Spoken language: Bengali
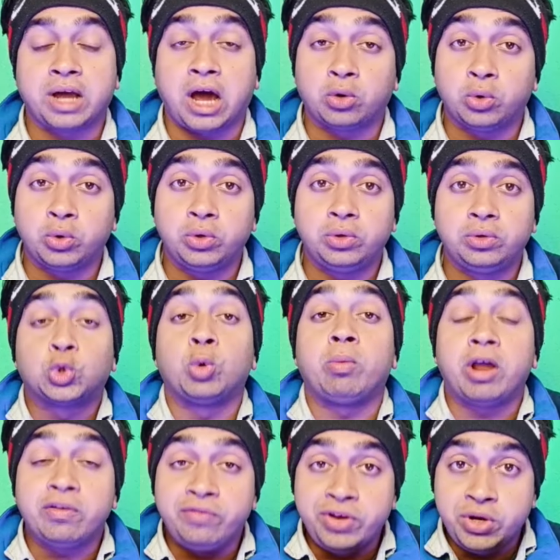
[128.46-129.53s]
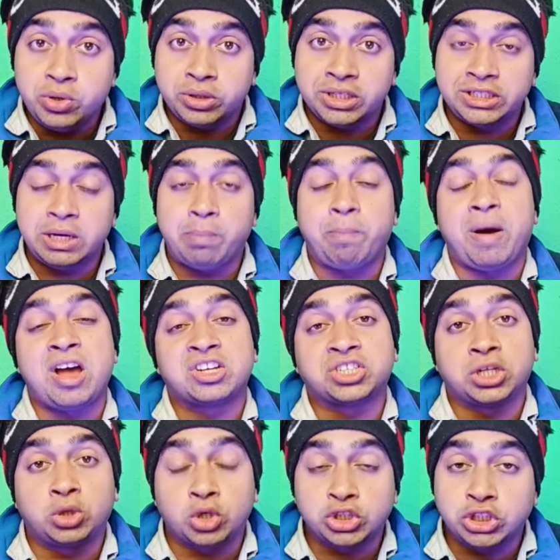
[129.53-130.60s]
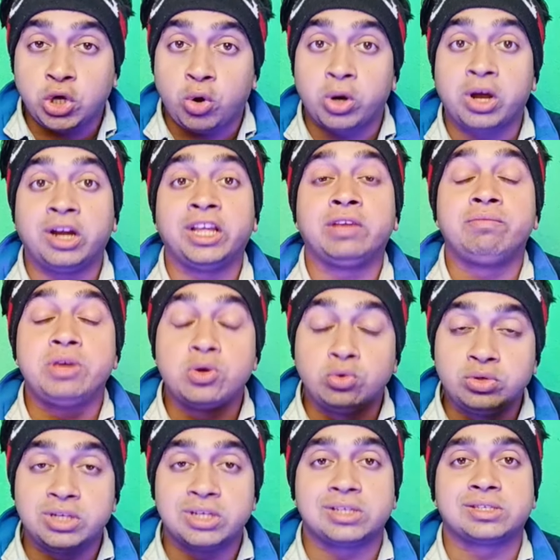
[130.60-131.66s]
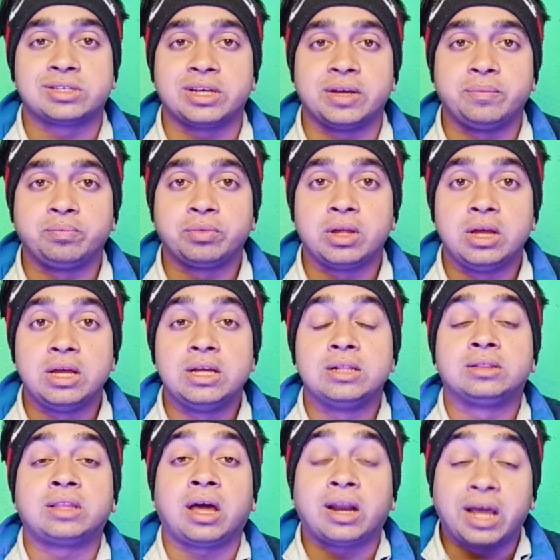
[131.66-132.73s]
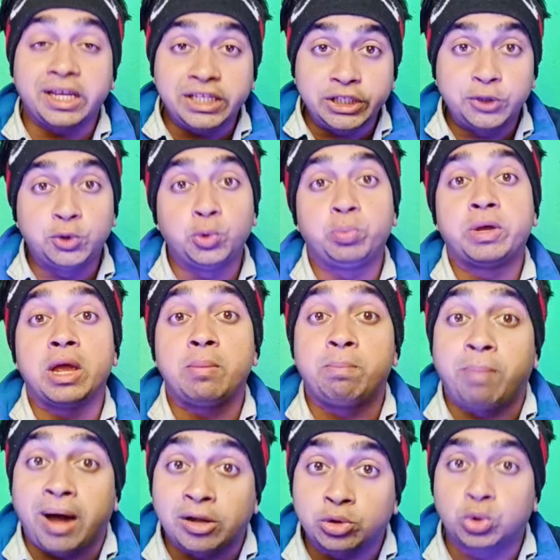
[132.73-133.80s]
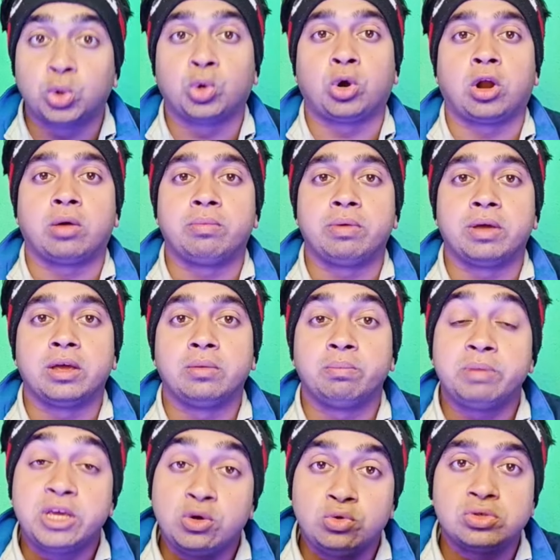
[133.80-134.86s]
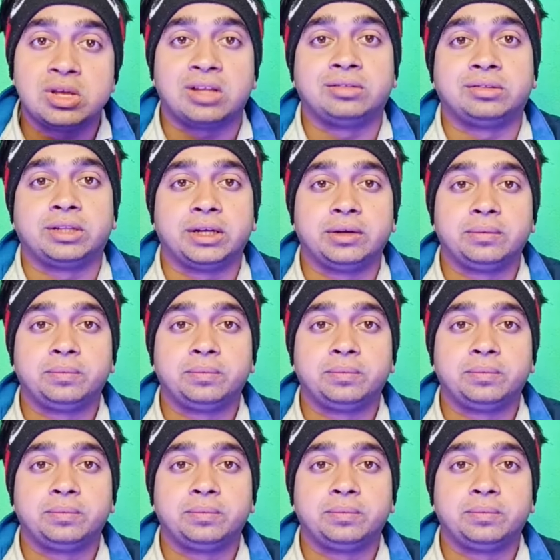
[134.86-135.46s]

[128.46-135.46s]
কারণ তোমার ভিডিওতে যে পাঁচটা দশটা অর্গানিক ভিউজ এসছে তারাই ইউটিউবকে বাধ্য করাবে ভিউজ আনতে